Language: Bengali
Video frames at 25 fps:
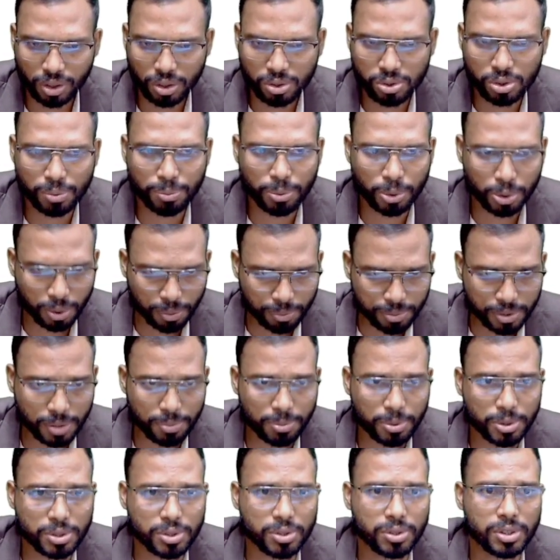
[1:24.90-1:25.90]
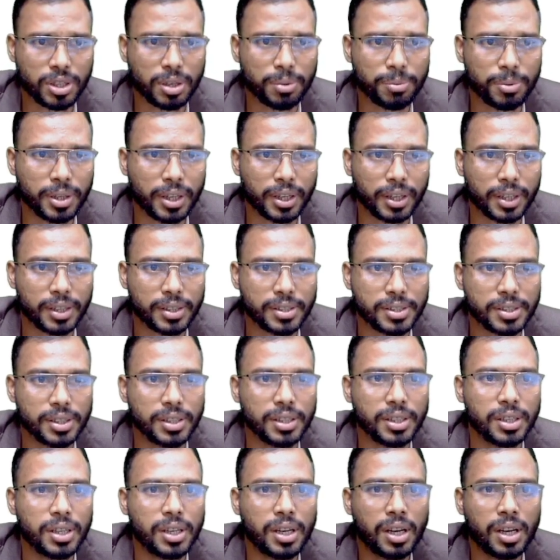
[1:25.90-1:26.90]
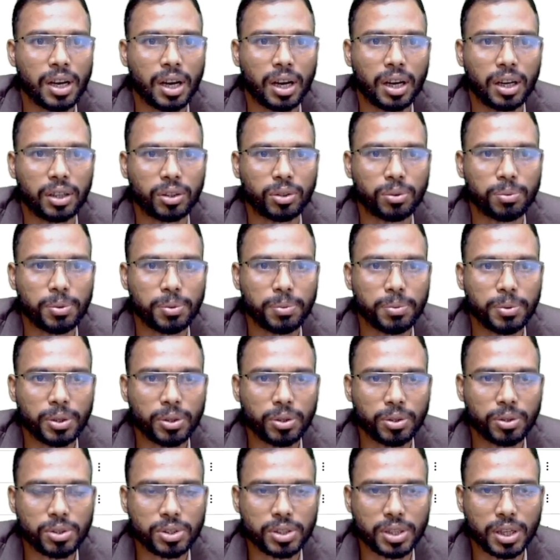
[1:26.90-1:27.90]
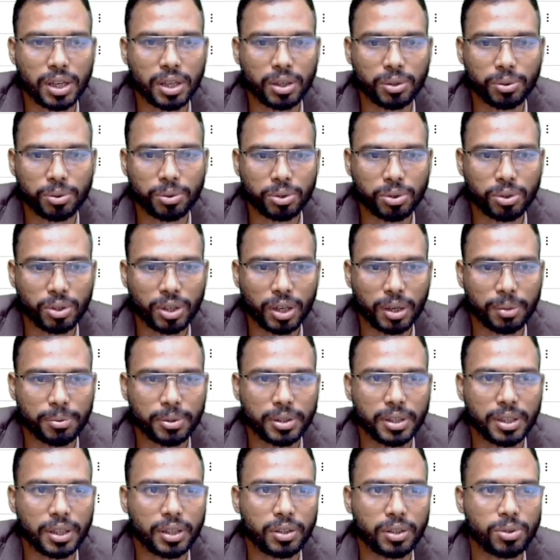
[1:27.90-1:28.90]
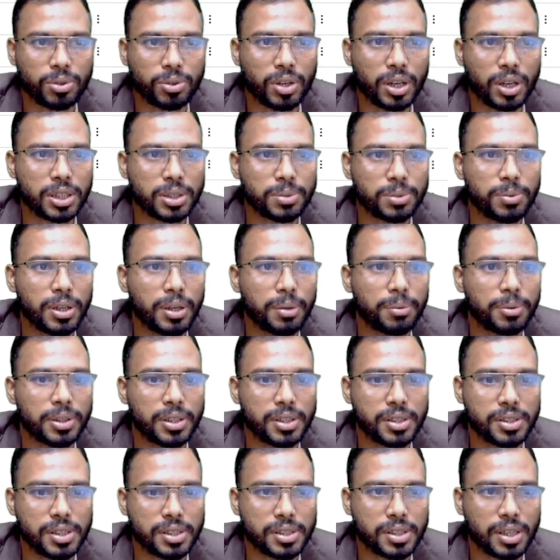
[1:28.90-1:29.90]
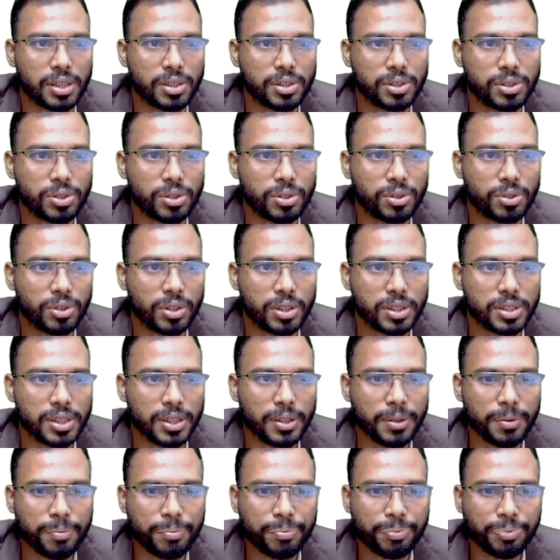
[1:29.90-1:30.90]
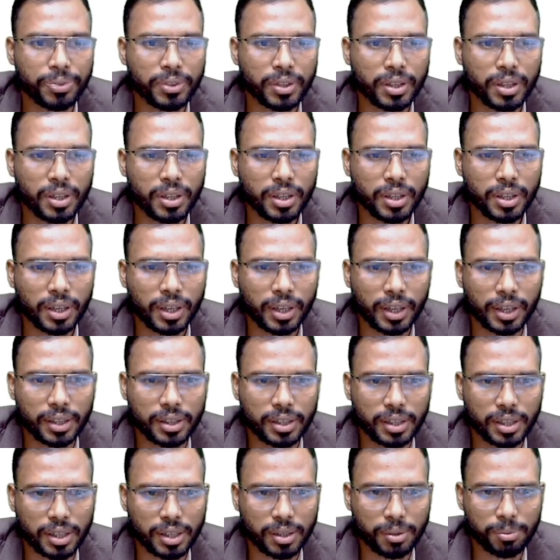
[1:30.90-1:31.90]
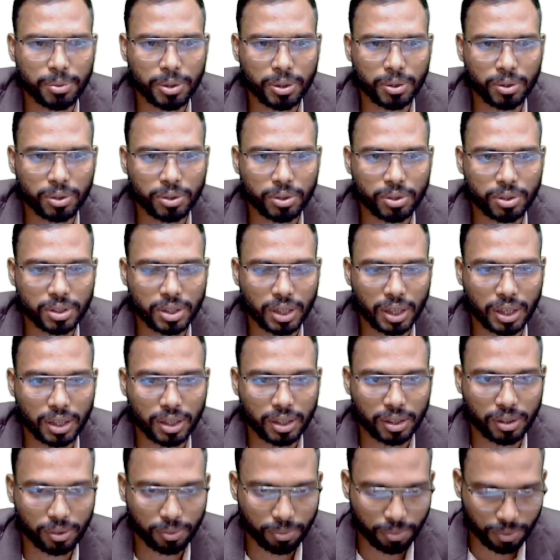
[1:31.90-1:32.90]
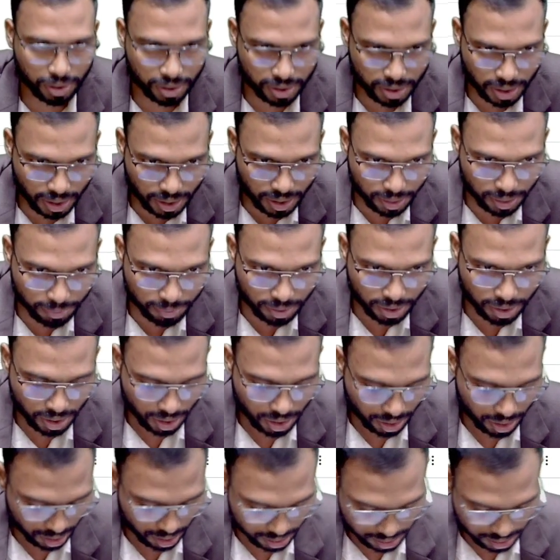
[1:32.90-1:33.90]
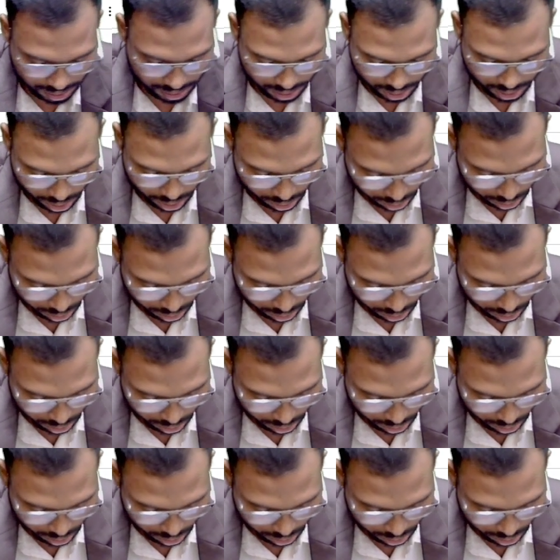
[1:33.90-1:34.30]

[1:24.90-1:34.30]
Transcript: সো প্রথম যে প্রশ্নটি আমি রেখেছি তুমি বিগত সালের উত্তরে আমাদের চলে আসবা আমাদের যে সাজেশন রয়েছে এখান থেকে বিগত সালের সালের সাজেশন